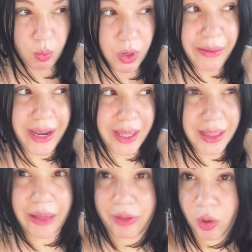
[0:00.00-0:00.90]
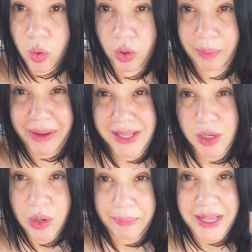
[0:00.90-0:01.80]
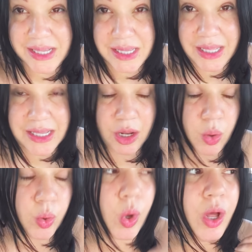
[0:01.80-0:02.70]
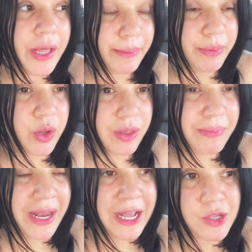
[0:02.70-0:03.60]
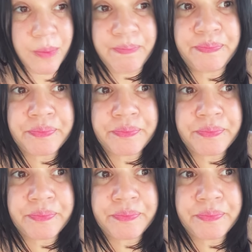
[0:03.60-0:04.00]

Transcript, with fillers: Como una barriguita bien jodona. Parece una pancita, se lo juro, pero de embarazo.